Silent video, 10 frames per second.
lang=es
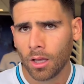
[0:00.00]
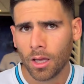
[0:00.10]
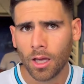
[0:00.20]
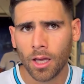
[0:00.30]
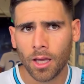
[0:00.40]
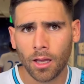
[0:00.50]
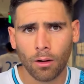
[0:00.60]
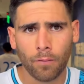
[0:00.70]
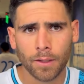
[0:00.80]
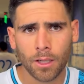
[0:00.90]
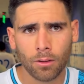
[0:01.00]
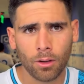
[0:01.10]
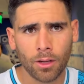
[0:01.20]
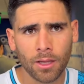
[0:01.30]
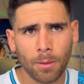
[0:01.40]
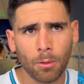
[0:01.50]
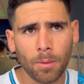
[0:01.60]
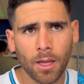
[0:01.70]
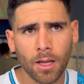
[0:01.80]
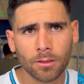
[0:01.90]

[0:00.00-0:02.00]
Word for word: eh, en lo físico creo que andamos bien,